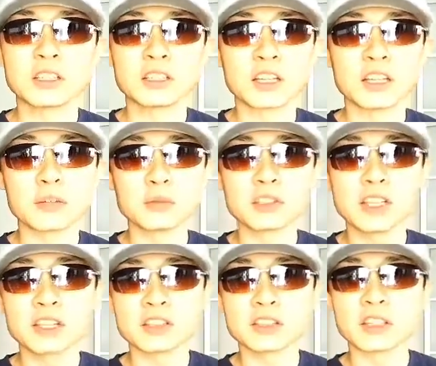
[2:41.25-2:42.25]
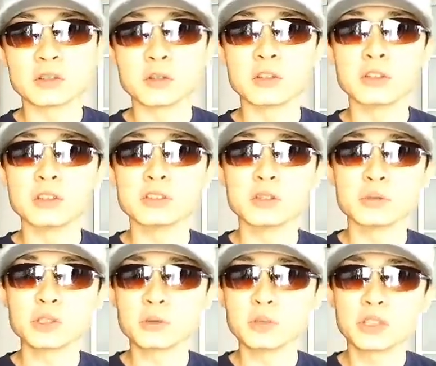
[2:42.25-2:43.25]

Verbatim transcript: ただ M サイズだとそもそも